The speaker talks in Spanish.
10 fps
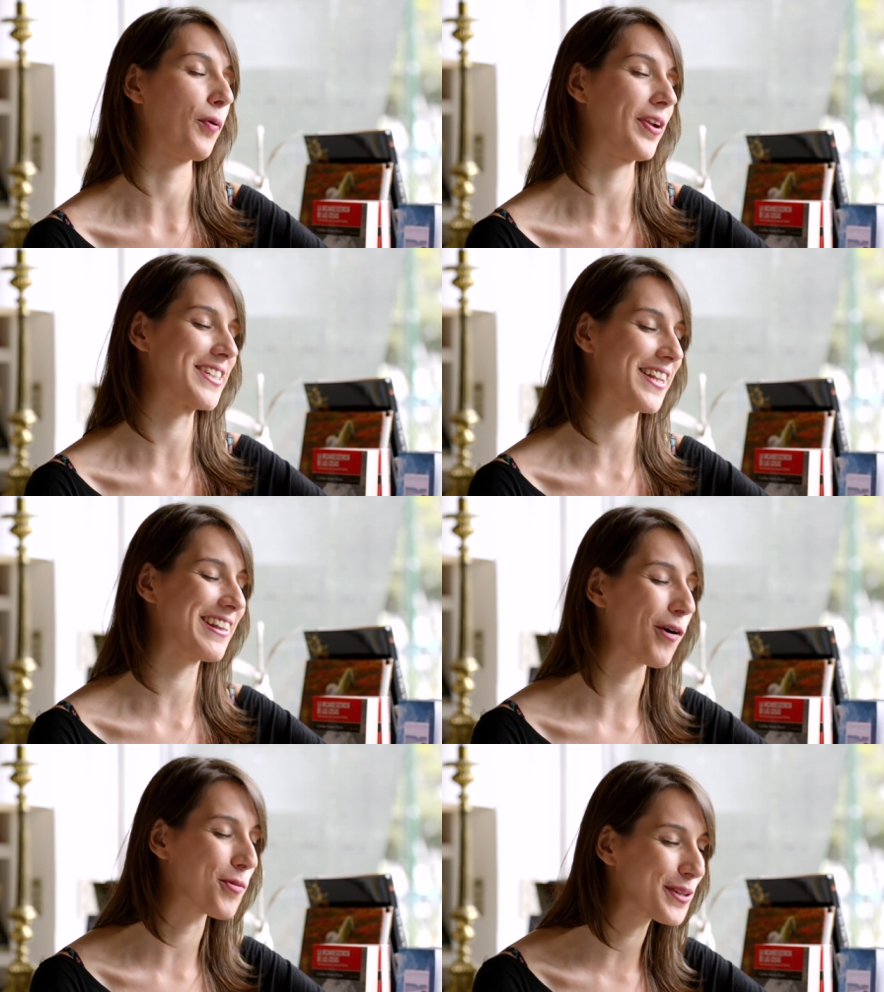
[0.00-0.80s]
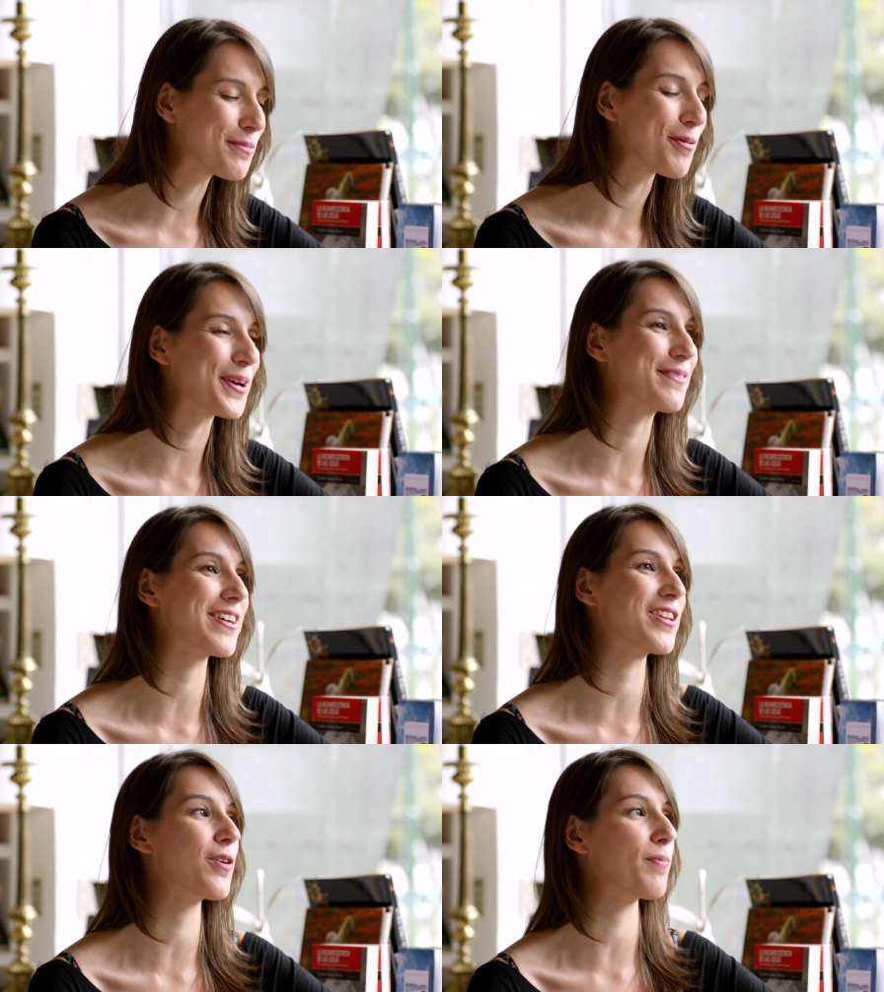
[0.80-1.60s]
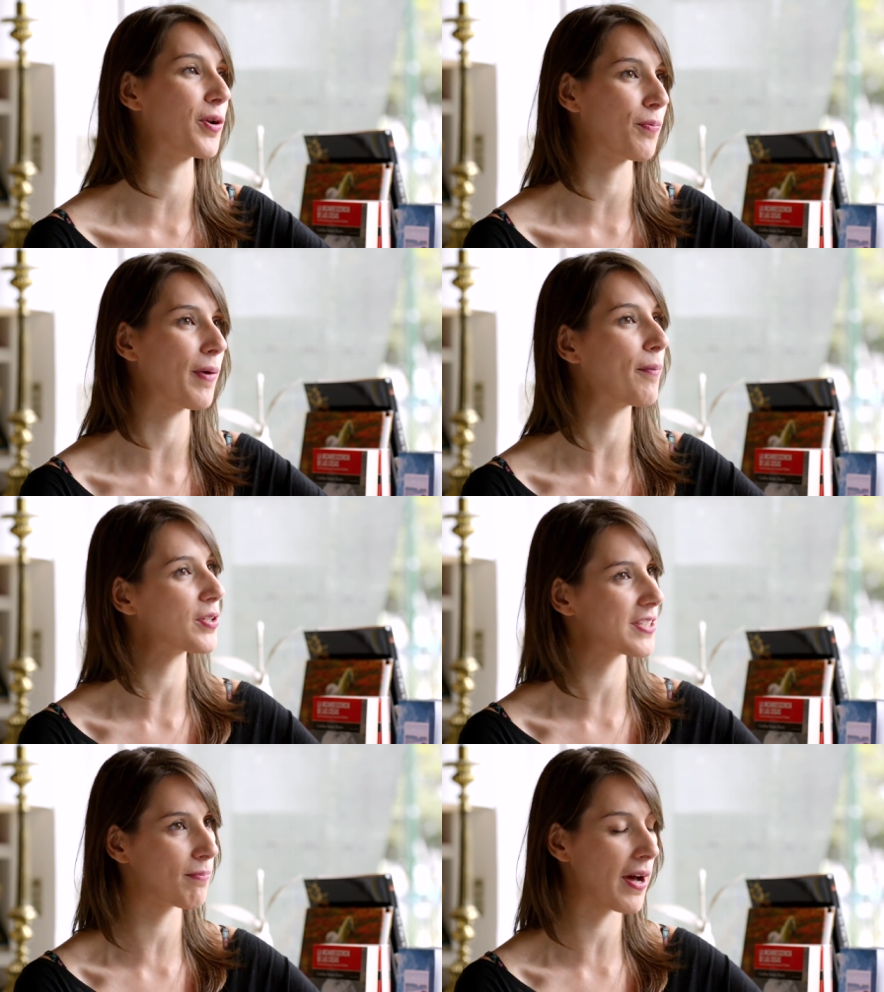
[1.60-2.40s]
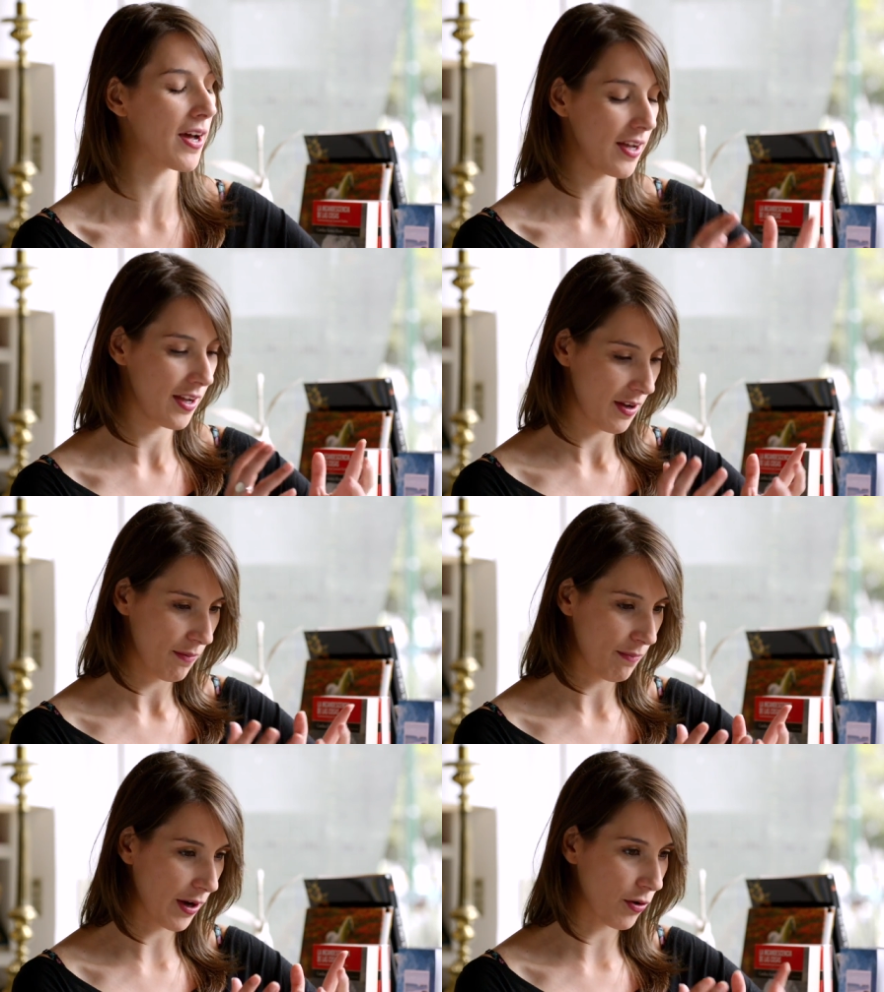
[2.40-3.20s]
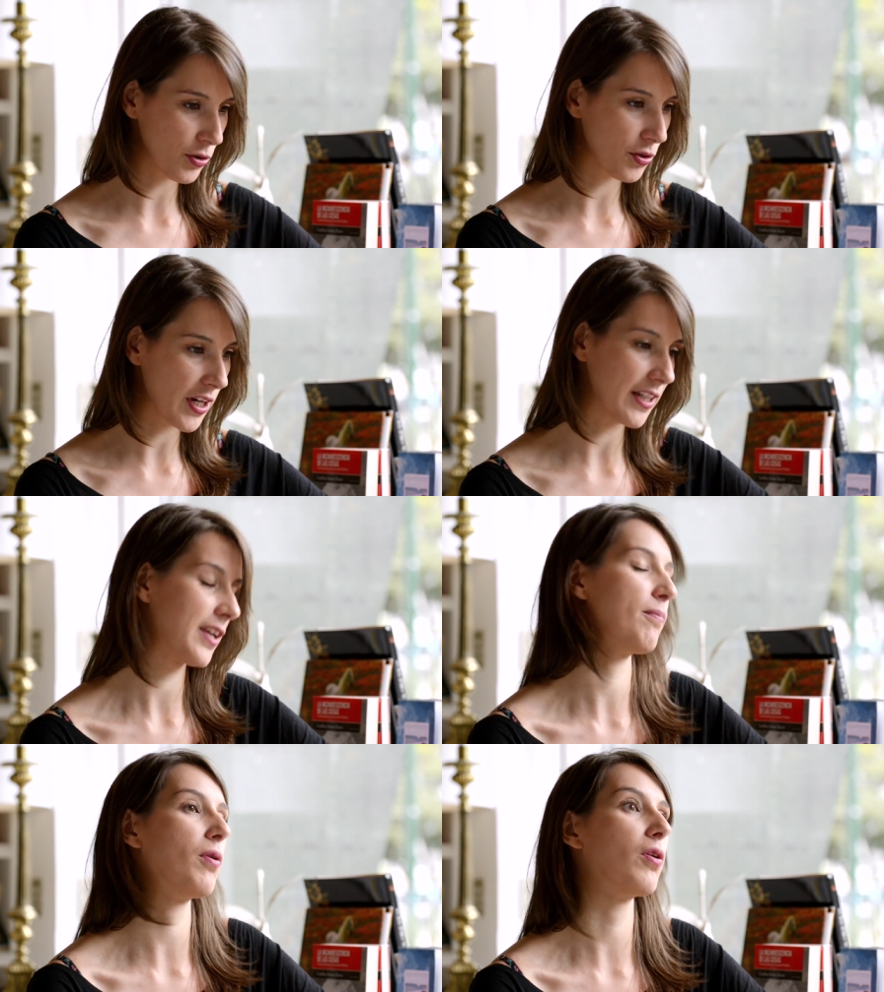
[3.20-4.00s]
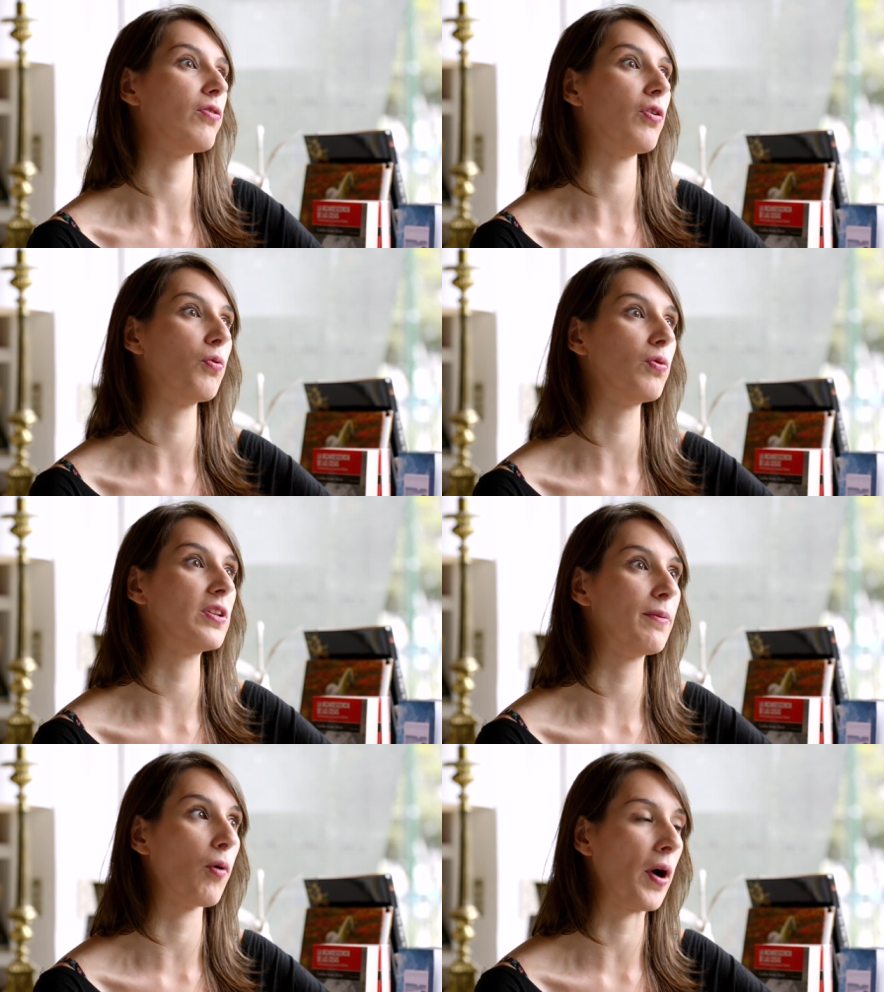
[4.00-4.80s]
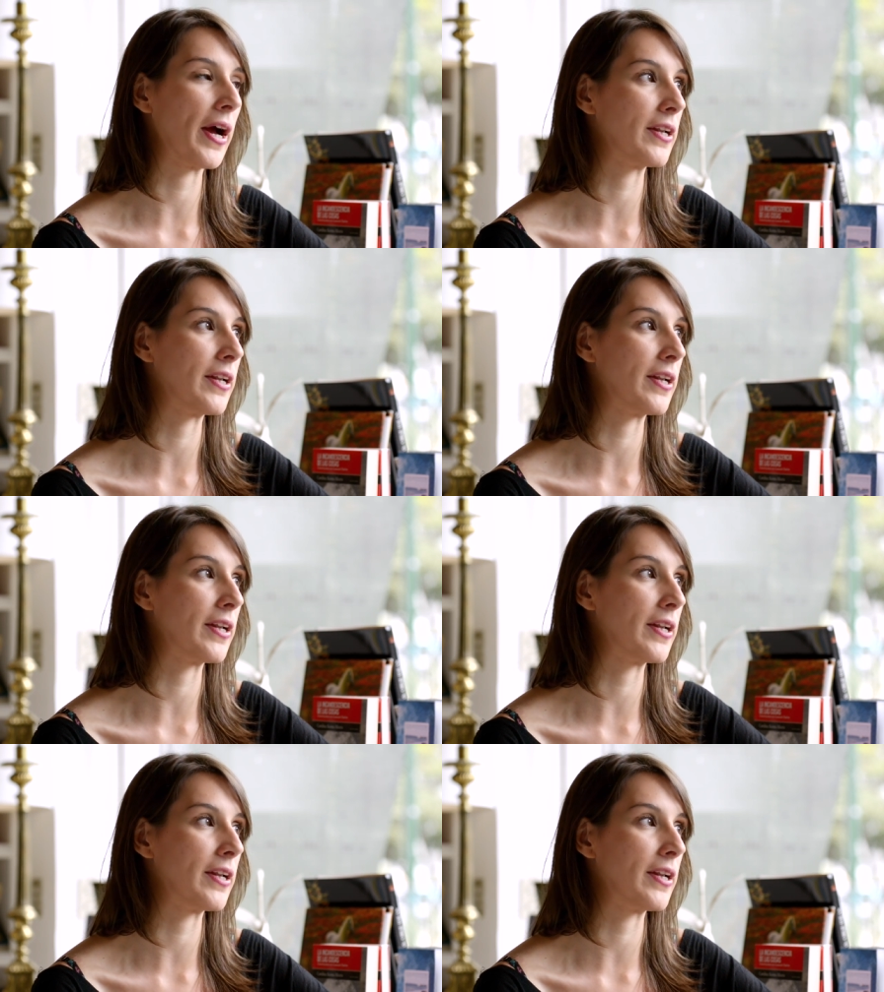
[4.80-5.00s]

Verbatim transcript: podría ser de los últimos 15 años, pero vamos a ser más, más corto en el tiempo los dos últimos